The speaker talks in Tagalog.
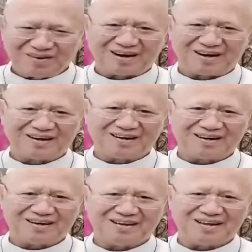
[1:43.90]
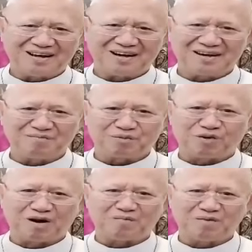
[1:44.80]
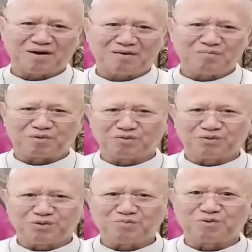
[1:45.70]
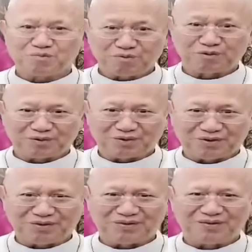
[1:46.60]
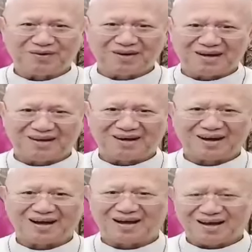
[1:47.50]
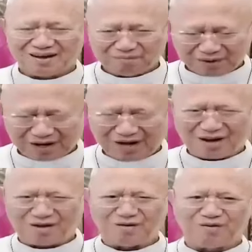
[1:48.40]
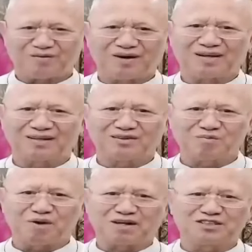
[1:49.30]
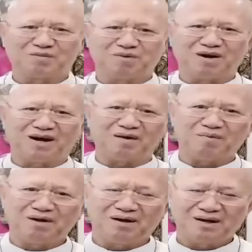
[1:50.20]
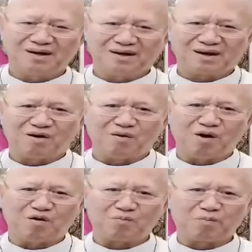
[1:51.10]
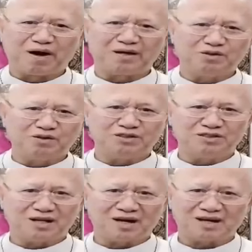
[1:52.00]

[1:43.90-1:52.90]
ang iyang programa Pronto Pro Punto. No? Yes, sir. Na para na ko pagtubag sa mga kauhaw pangandoy sa